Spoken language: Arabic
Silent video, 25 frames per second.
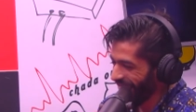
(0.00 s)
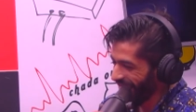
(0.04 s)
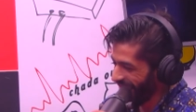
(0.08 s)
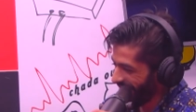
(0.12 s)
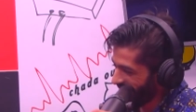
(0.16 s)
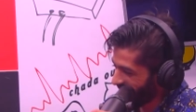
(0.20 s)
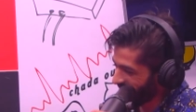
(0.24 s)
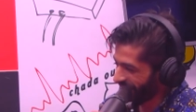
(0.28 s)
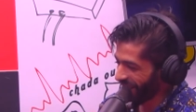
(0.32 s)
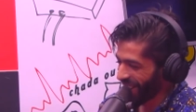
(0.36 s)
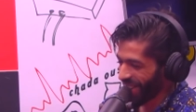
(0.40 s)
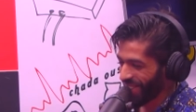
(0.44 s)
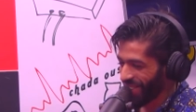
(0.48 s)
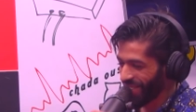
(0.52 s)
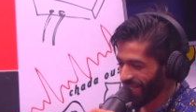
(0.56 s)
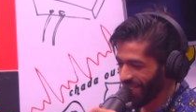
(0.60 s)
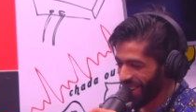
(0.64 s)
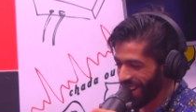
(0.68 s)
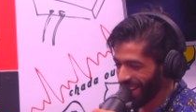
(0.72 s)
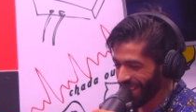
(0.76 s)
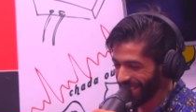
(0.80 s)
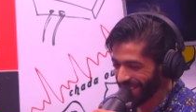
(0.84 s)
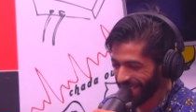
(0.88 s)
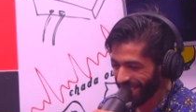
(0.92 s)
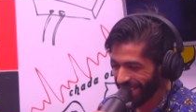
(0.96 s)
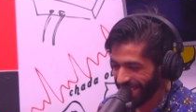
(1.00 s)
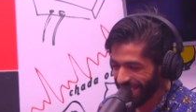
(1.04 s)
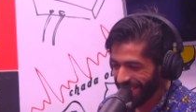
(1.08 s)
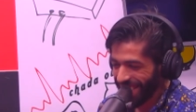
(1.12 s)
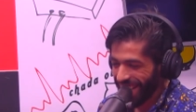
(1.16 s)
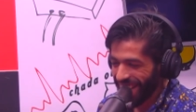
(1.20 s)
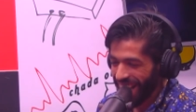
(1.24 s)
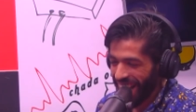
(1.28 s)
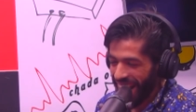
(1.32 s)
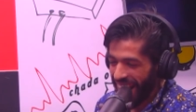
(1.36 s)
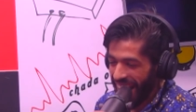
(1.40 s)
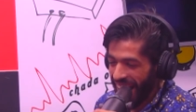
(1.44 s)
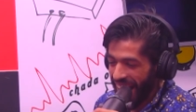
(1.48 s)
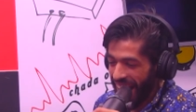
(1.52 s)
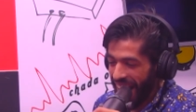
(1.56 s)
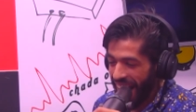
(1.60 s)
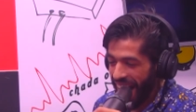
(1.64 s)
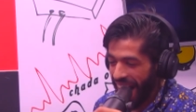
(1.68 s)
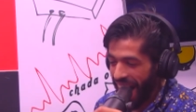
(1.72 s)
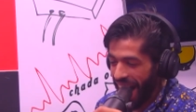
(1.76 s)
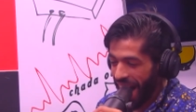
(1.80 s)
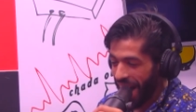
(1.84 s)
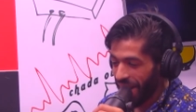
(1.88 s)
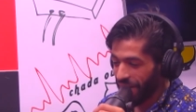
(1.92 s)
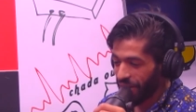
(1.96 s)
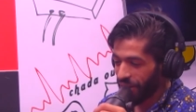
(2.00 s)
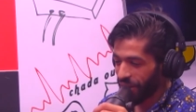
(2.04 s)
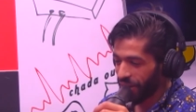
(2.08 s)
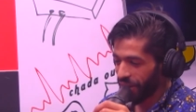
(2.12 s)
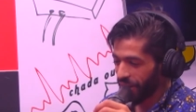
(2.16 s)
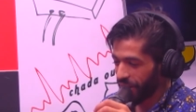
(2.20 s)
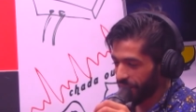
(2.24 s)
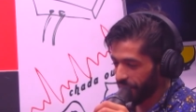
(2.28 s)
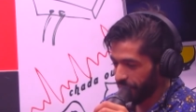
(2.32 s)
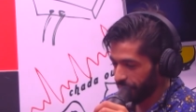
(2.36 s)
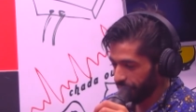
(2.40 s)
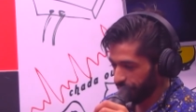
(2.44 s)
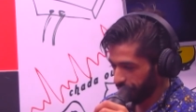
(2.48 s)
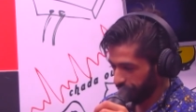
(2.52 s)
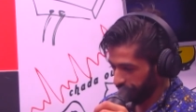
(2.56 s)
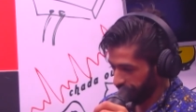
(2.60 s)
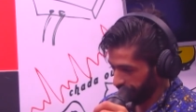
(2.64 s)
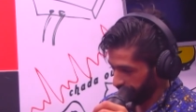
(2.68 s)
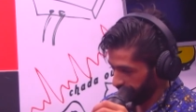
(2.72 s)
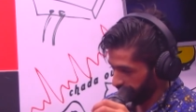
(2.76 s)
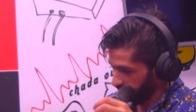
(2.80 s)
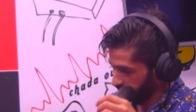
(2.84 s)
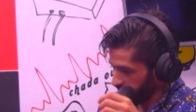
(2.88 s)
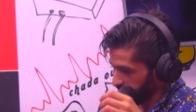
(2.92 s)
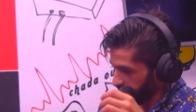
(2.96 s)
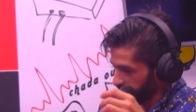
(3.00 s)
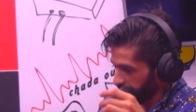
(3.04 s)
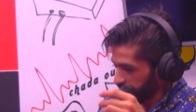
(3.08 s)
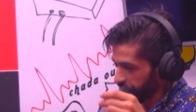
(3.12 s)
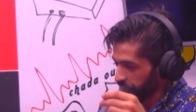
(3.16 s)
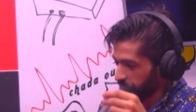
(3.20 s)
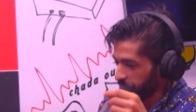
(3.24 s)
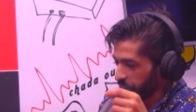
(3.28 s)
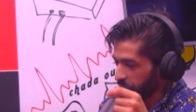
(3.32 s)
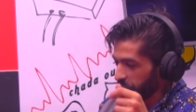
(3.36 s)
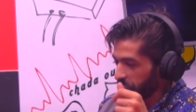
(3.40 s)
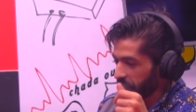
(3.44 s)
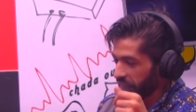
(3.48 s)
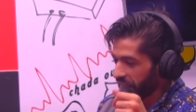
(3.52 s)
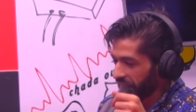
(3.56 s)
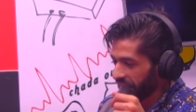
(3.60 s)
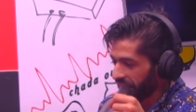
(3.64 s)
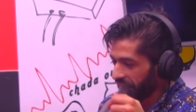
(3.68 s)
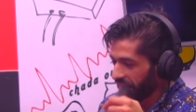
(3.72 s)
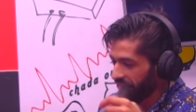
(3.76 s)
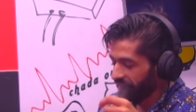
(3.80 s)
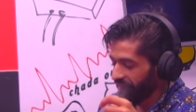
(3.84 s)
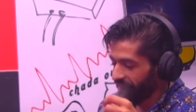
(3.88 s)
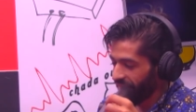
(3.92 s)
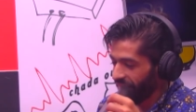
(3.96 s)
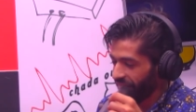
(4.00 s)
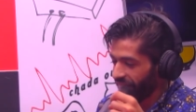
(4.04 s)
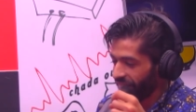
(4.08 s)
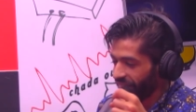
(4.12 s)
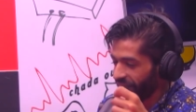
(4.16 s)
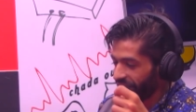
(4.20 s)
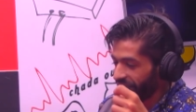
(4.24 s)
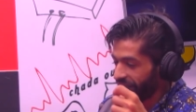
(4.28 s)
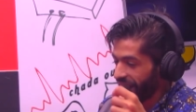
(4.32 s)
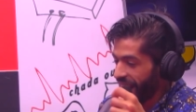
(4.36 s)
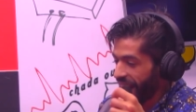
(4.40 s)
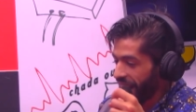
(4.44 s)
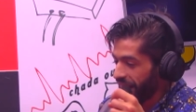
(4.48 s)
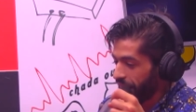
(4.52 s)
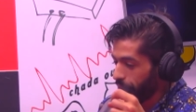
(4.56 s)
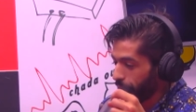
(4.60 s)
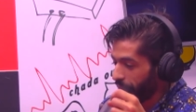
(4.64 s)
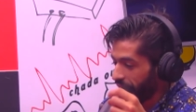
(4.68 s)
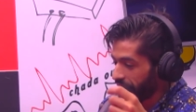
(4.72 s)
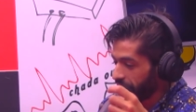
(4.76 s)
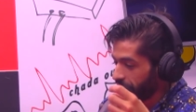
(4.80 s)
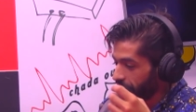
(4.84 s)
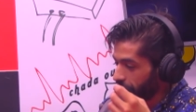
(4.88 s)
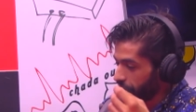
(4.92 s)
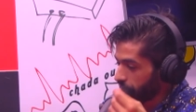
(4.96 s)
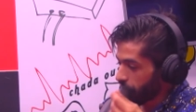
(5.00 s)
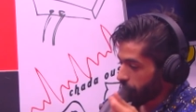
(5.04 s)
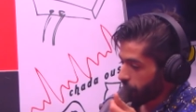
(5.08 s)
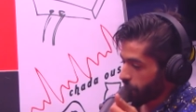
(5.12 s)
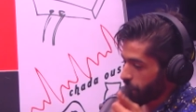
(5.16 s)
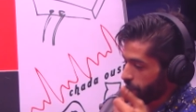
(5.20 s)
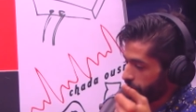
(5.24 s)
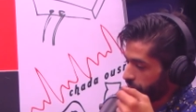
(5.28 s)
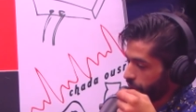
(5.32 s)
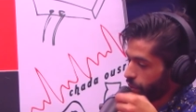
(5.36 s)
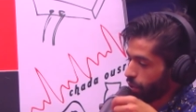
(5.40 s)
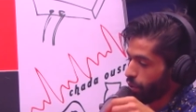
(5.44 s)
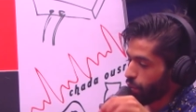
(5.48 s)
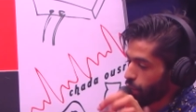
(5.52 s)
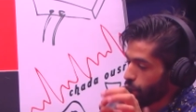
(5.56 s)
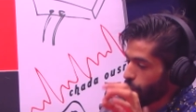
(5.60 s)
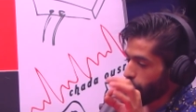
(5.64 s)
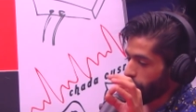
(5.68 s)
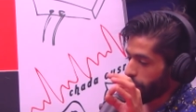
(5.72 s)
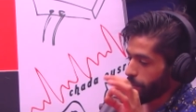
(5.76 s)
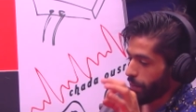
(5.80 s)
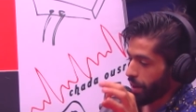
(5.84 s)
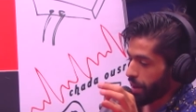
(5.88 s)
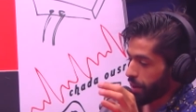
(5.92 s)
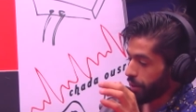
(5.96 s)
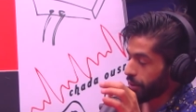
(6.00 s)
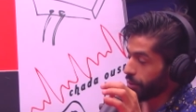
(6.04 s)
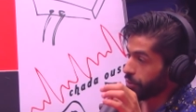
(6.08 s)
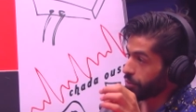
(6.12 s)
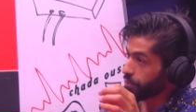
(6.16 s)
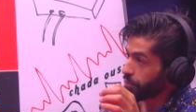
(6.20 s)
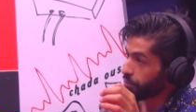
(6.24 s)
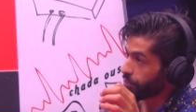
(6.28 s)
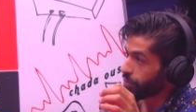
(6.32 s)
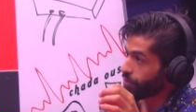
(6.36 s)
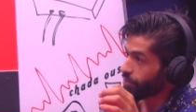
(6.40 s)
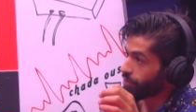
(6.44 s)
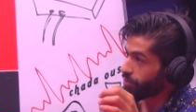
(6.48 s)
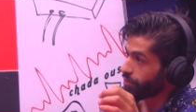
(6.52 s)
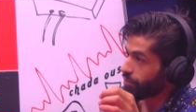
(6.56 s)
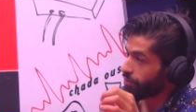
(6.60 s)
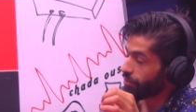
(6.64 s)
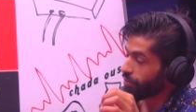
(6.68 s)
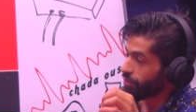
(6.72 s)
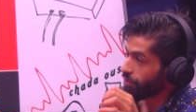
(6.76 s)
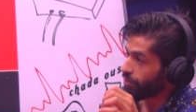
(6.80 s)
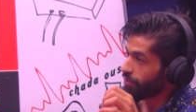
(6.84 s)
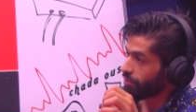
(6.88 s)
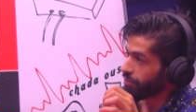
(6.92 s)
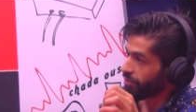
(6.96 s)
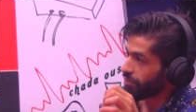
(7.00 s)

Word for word: هذا هو الوغ euh, euh, العالم غادي يكتشف الاول بون مات ديزولي بور التشبيه